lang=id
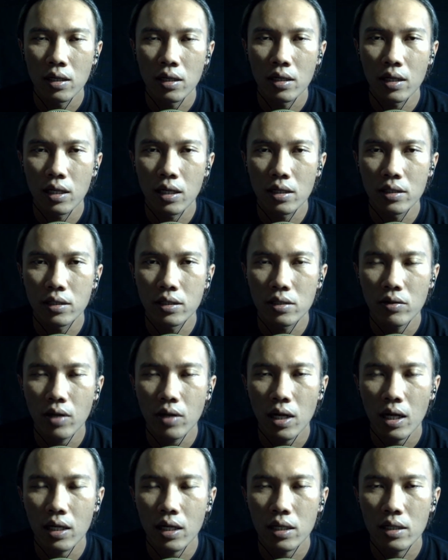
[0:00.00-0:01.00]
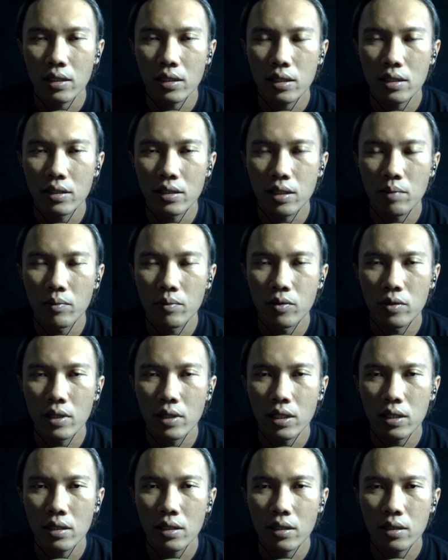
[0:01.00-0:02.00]
nah disitulah akhirnya
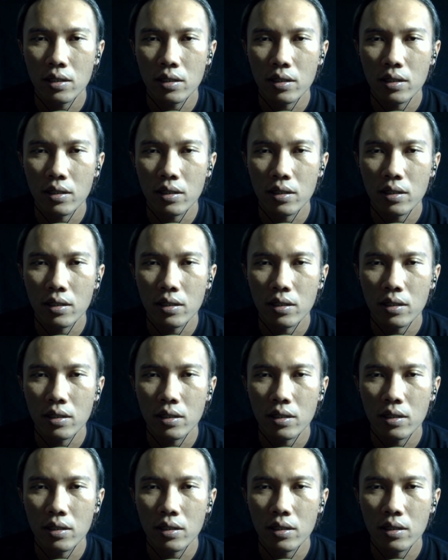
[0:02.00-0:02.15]
disambungin